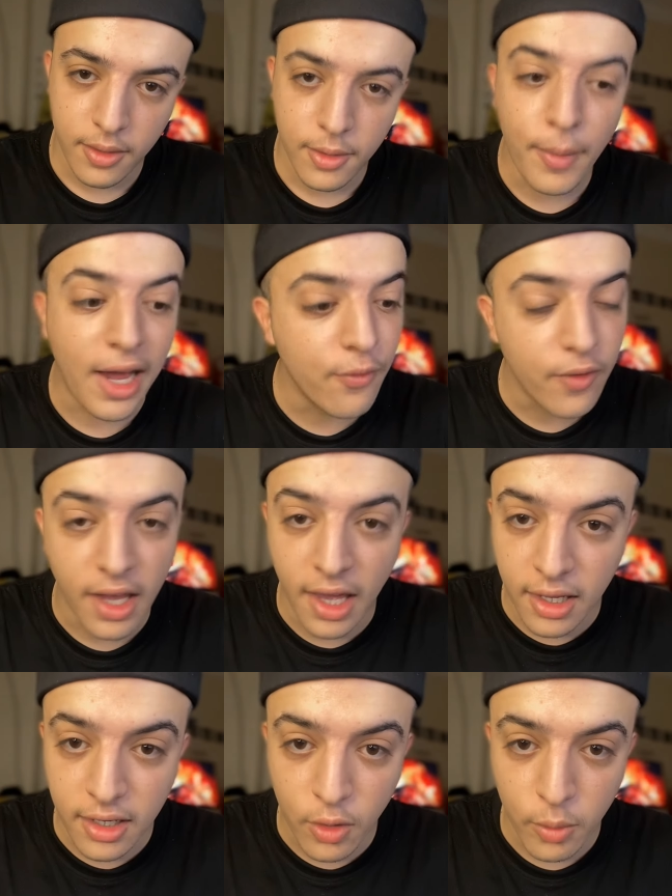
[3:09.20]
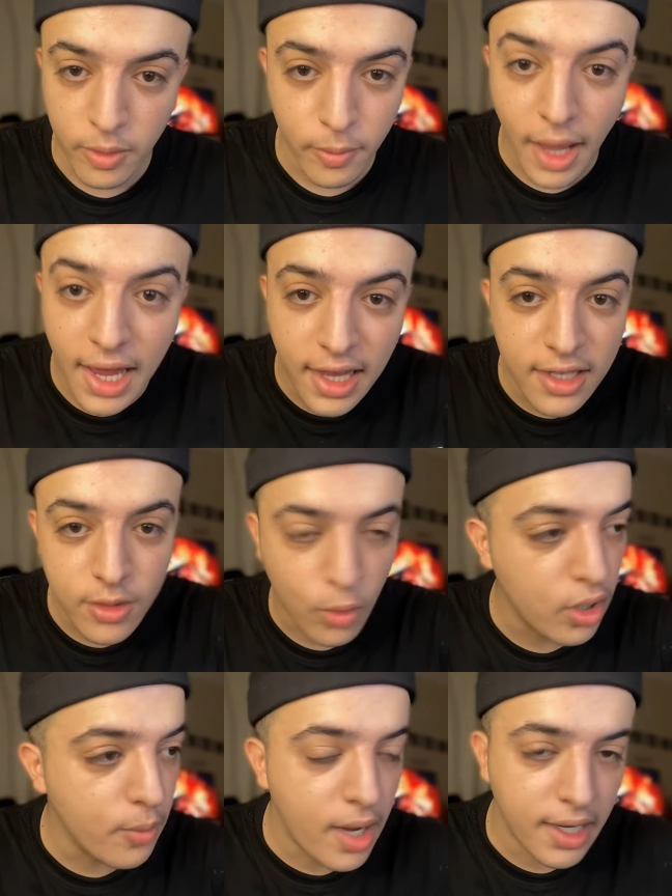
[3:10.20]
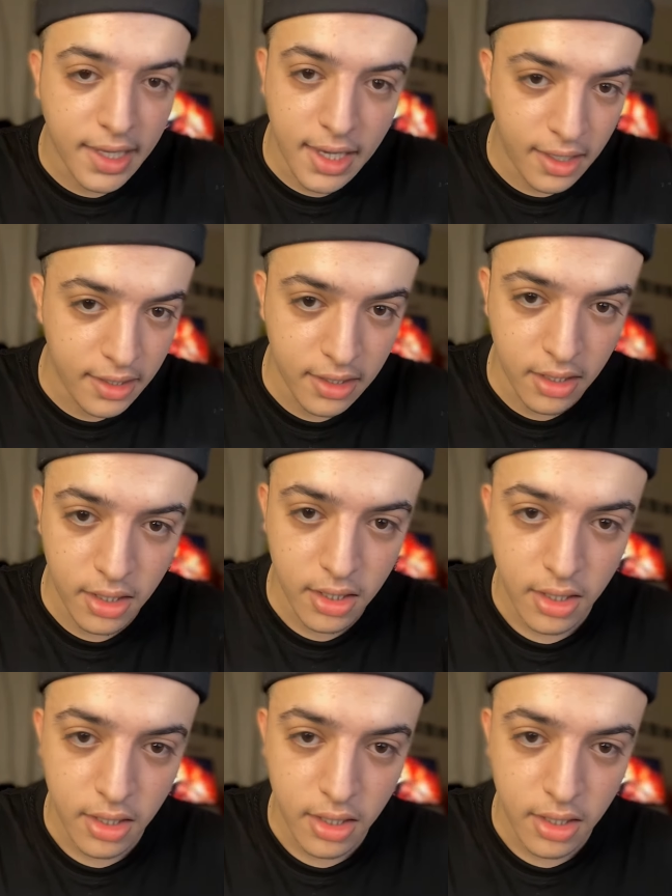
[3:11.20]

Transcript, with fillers: بحال فرحان اليوم بقى لا يدخل يماركي علينا